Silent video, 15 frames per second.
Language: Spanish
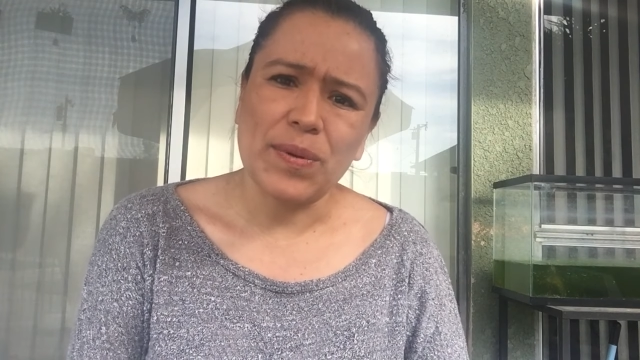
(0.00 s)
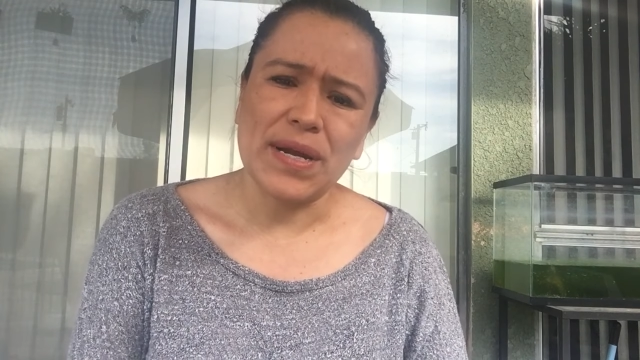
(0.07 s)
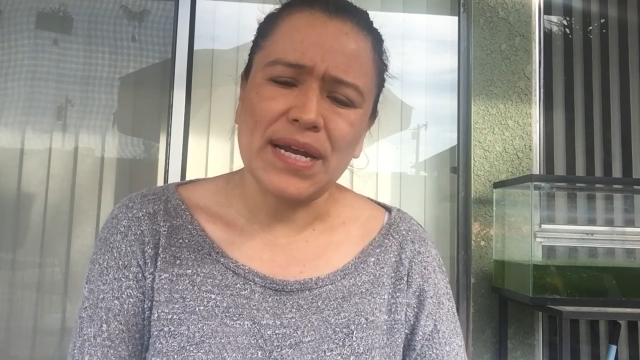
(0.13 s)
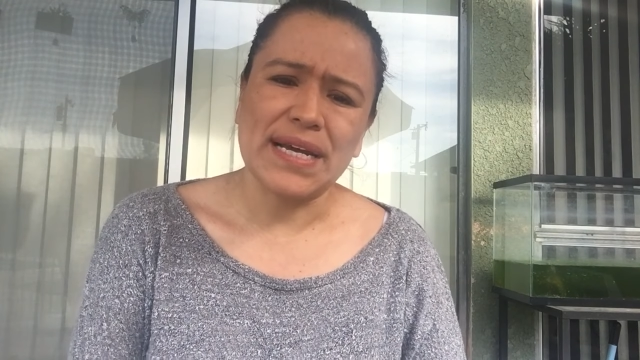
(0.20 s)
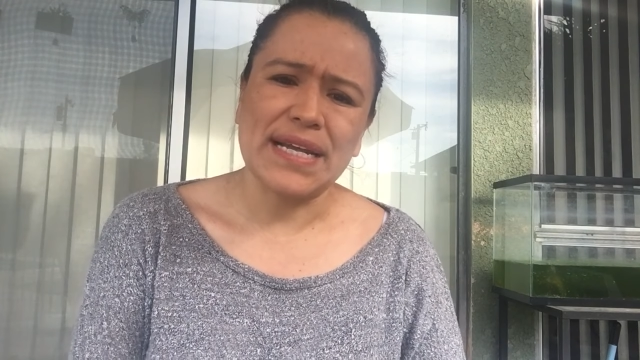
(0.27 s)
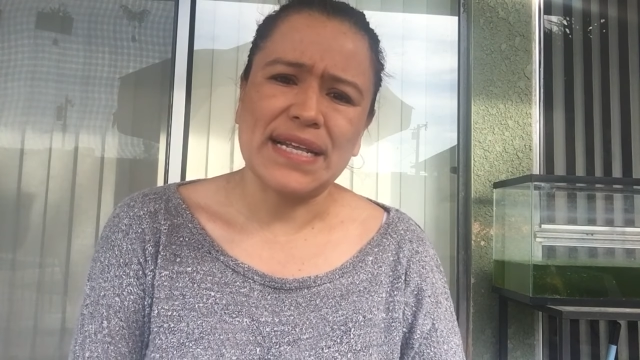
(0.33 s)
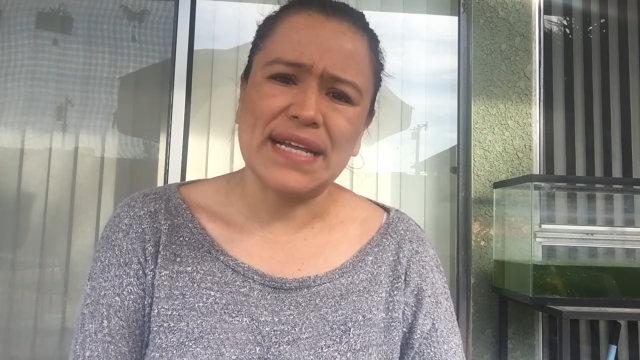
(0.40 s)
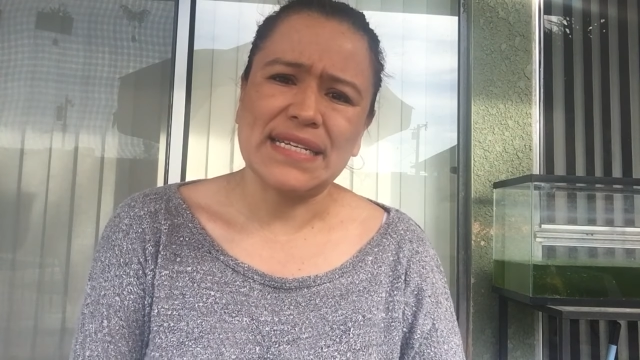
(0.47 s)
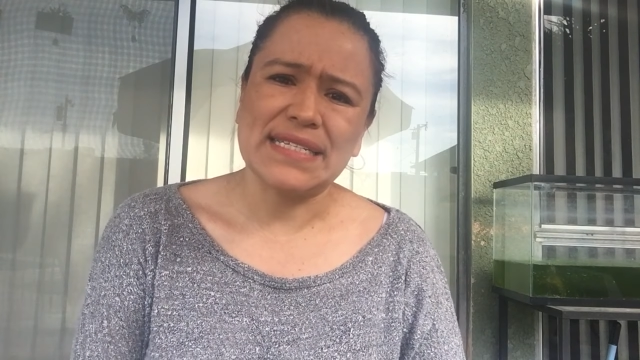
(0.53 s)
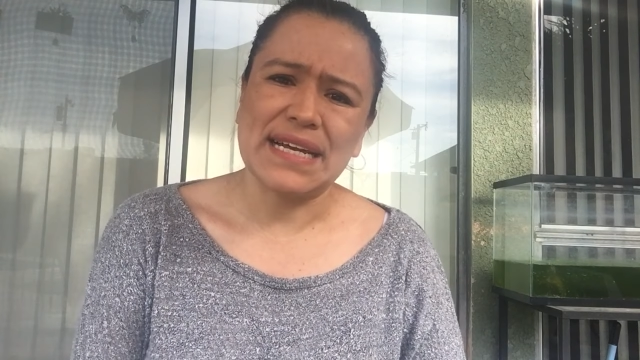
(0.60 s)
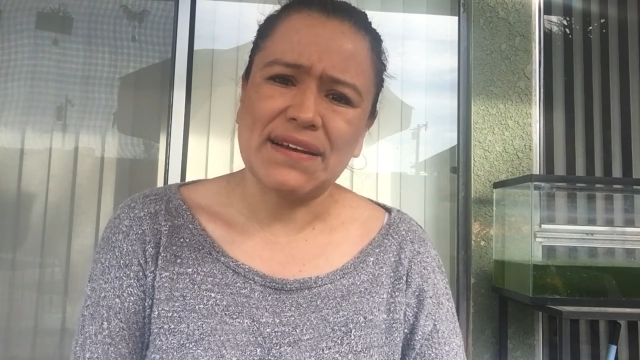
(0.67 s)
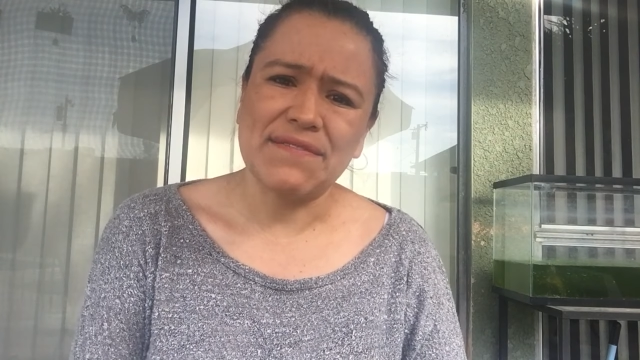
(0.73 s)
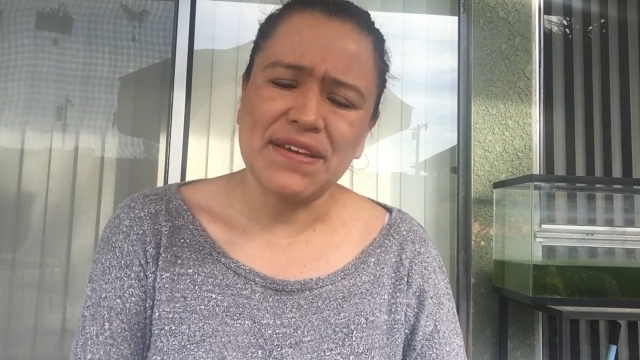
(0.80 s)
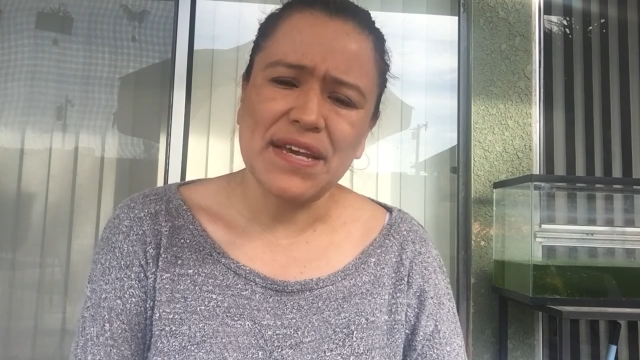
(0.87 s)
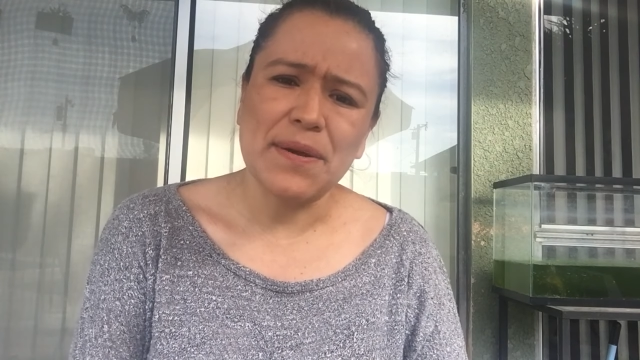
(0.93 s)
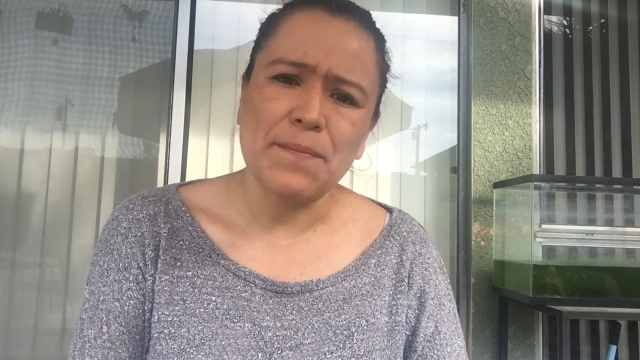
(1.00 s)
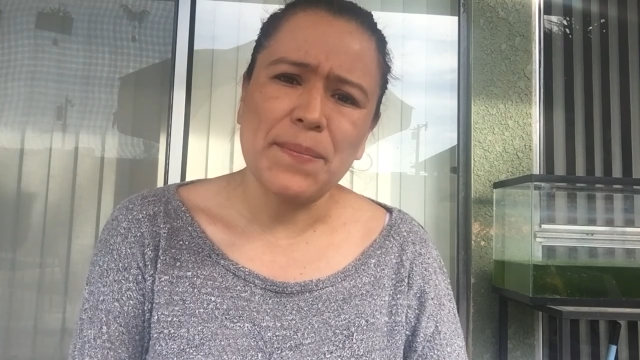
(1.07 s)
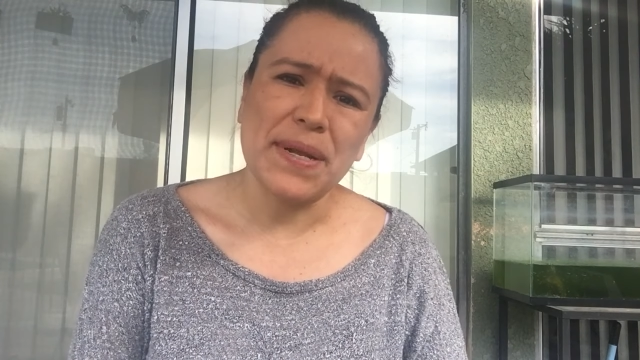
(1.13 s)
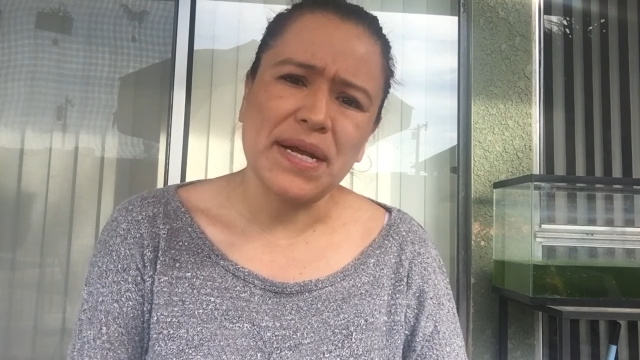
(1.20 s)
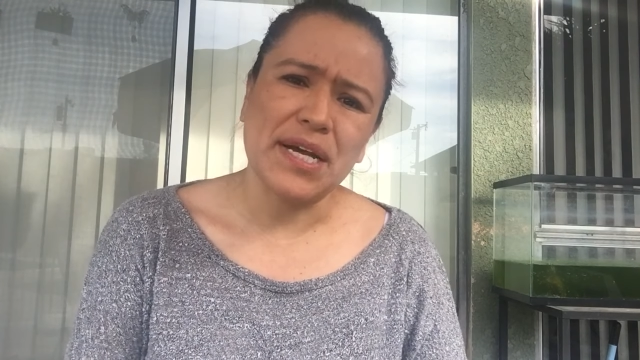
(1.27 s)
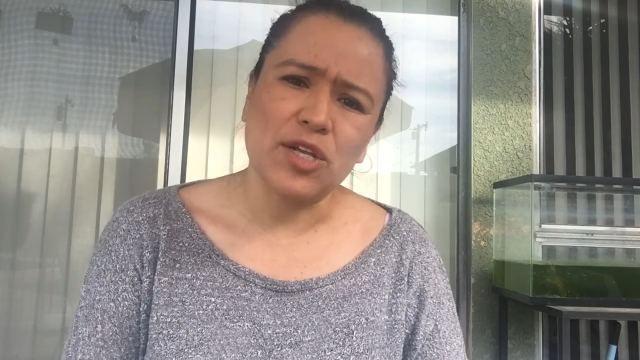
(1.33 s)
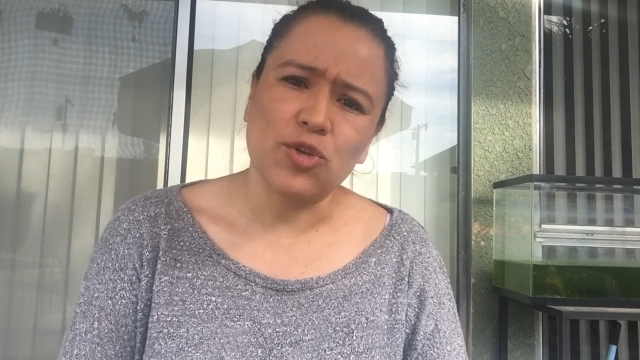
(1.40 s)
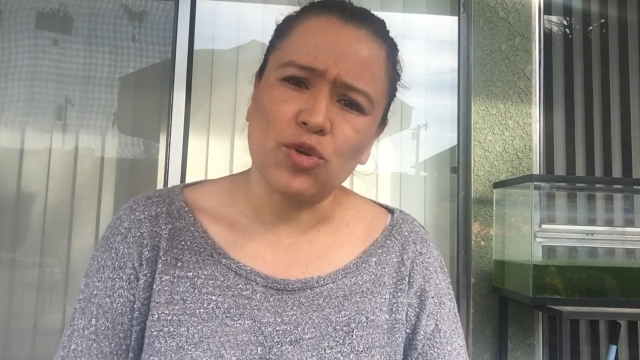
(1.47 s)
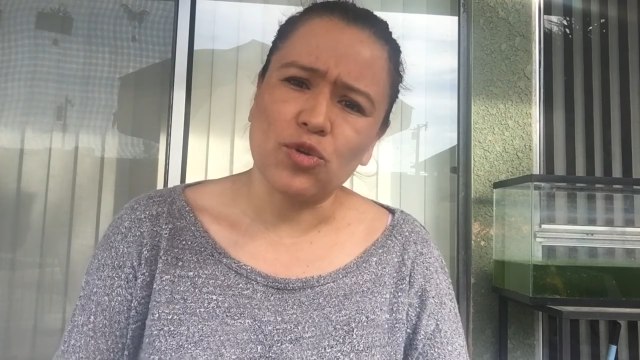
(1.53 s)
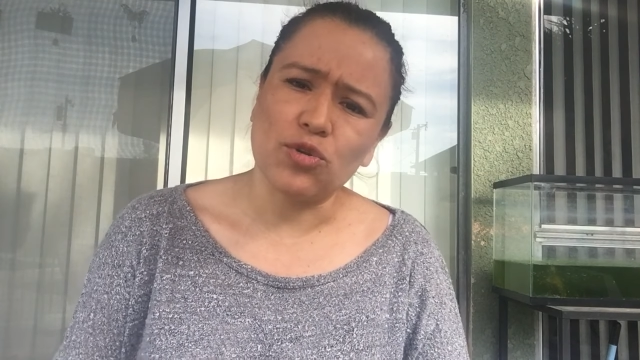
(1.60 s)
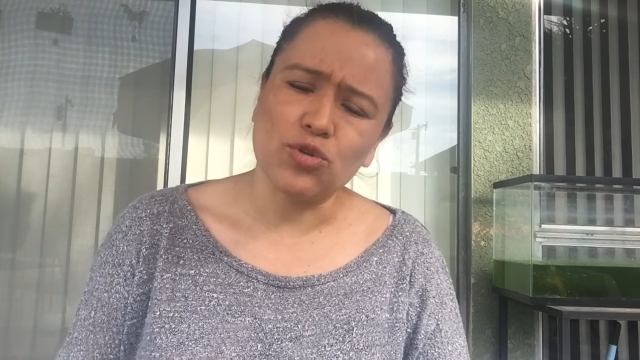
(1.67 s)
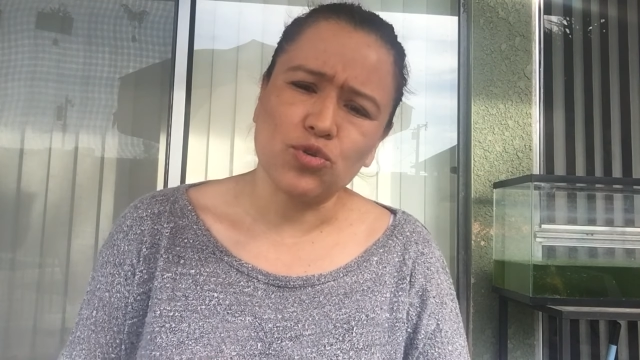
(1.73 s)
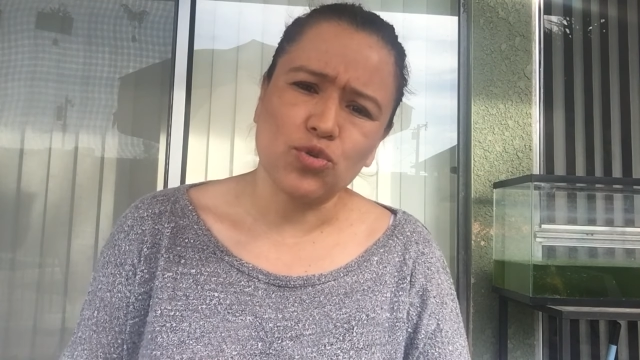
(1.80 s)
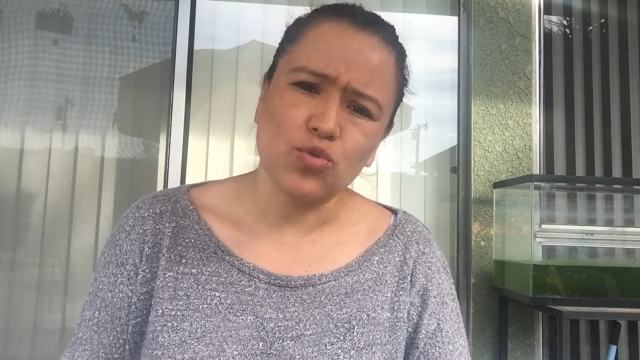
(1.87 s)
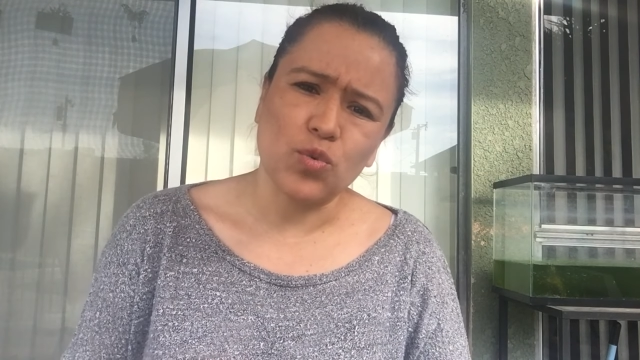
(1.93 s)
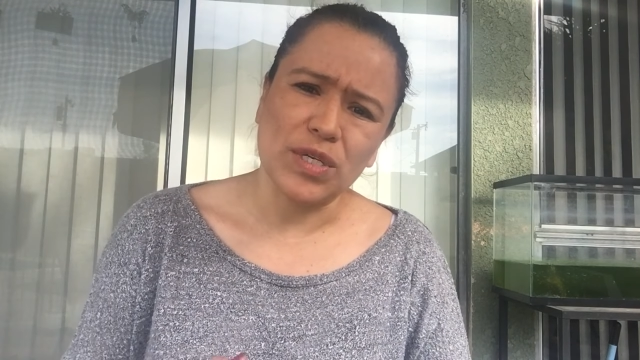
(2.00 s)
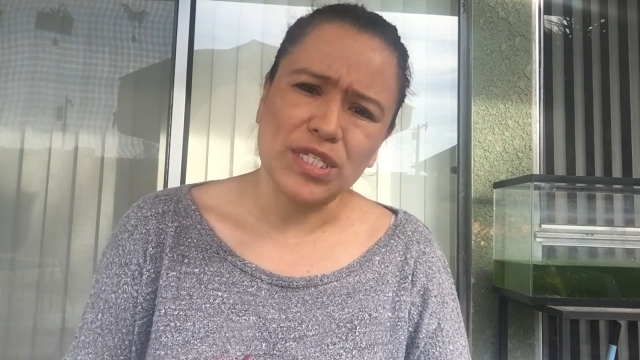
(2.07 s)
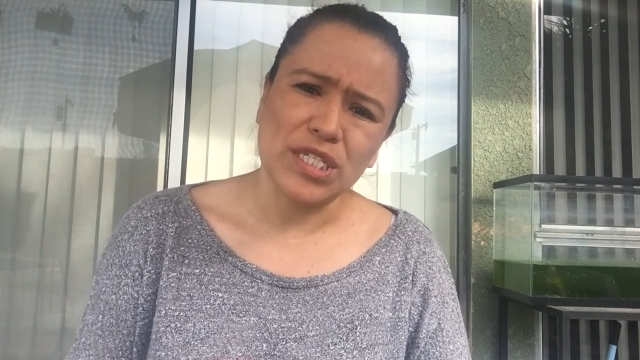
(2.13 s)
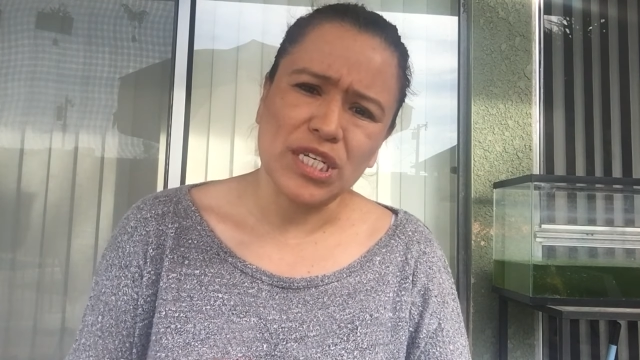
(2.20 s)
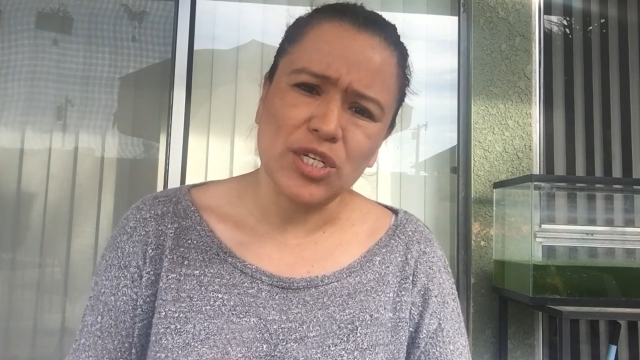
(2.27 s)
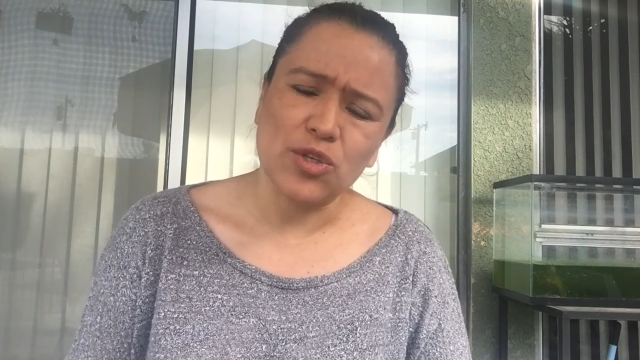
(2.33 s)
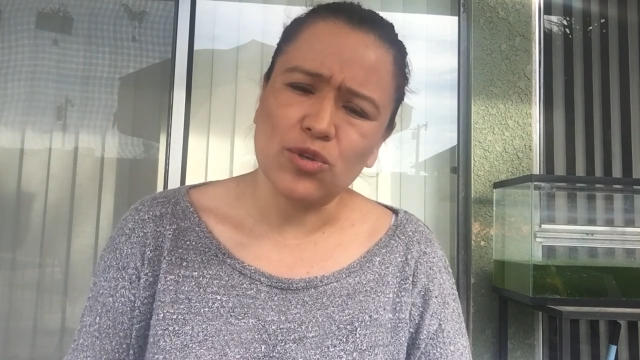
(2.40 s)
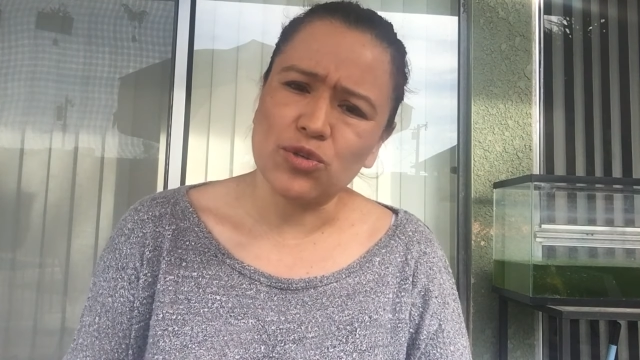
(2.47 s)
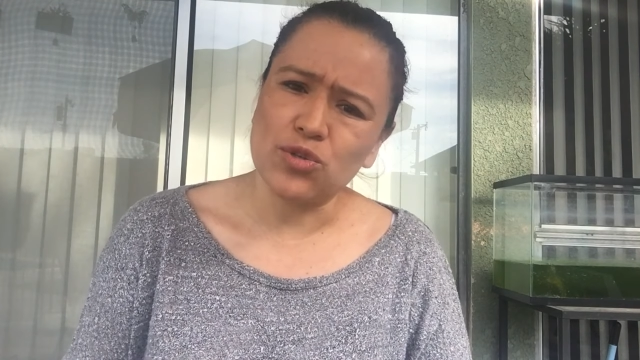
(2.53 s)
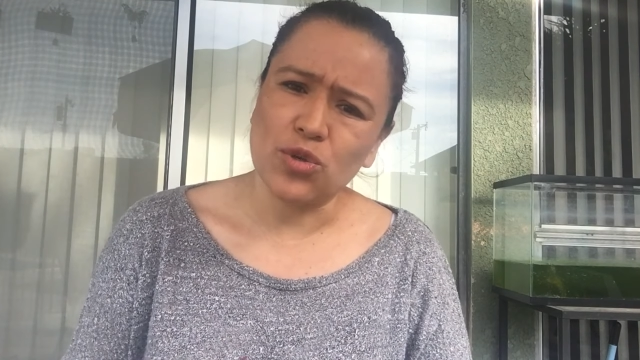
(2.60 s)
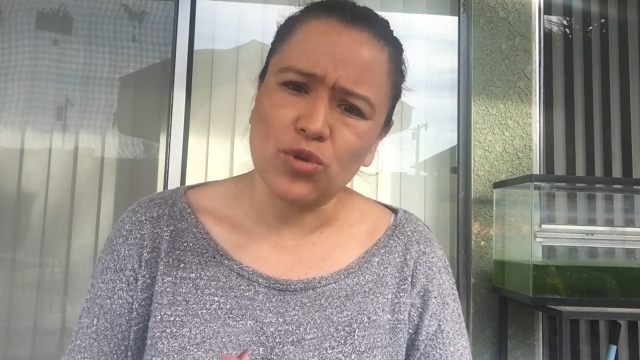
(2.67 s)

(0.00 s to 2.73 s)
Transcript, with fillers: para que nazca bien, para que todos sus huesitos,